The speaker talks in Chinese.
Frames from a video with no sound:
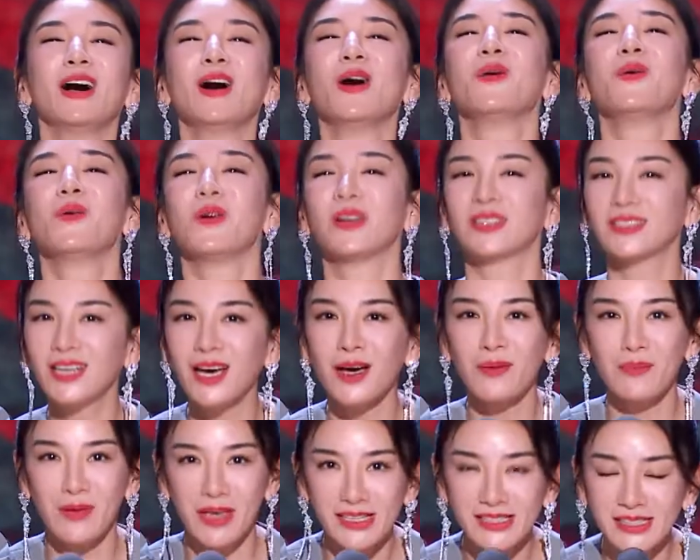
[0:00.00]
我特
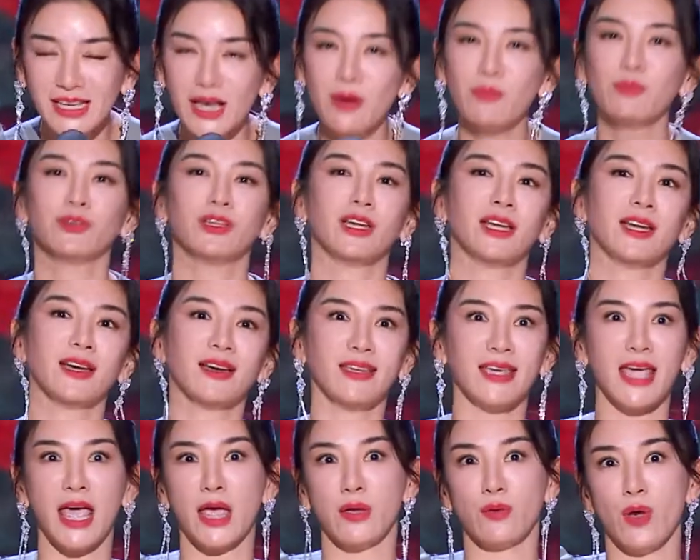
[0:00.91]
别羡慕的一个
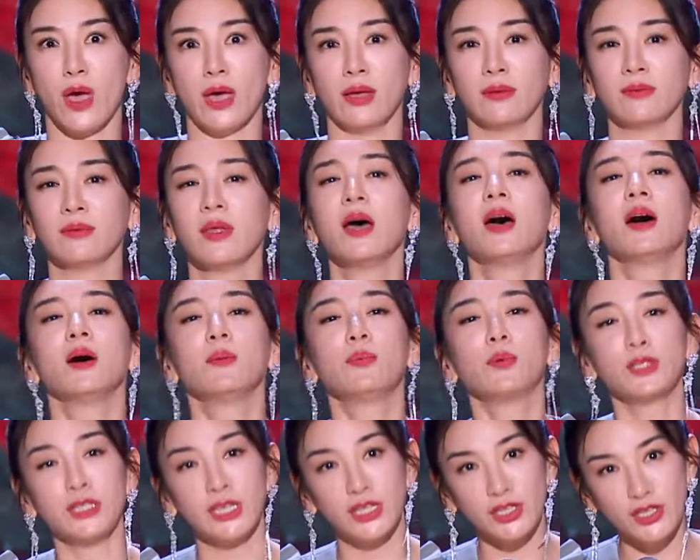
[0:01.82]
演员，不
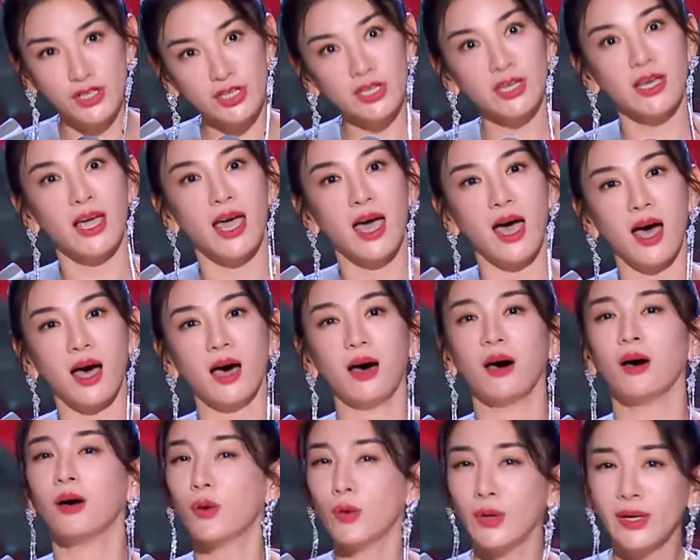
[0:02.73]
仅事业好，
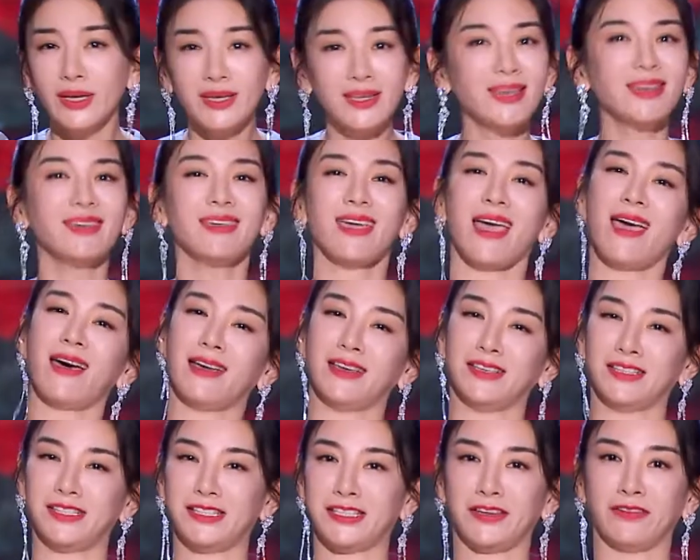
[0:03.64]
婚姻也很
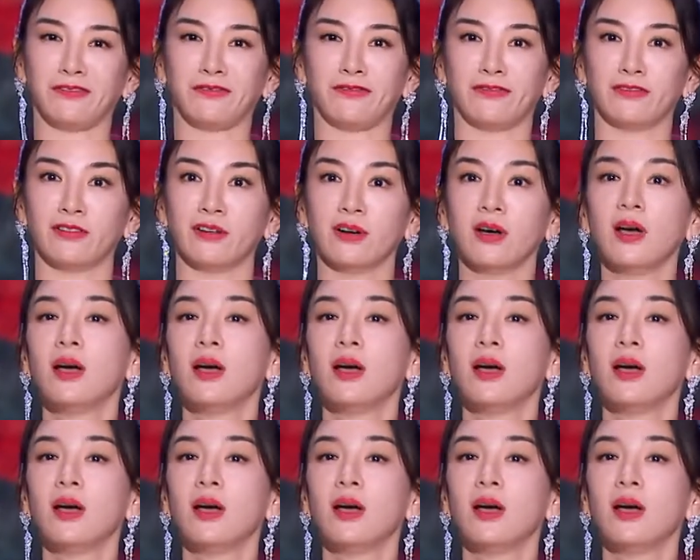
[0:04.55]
幸福。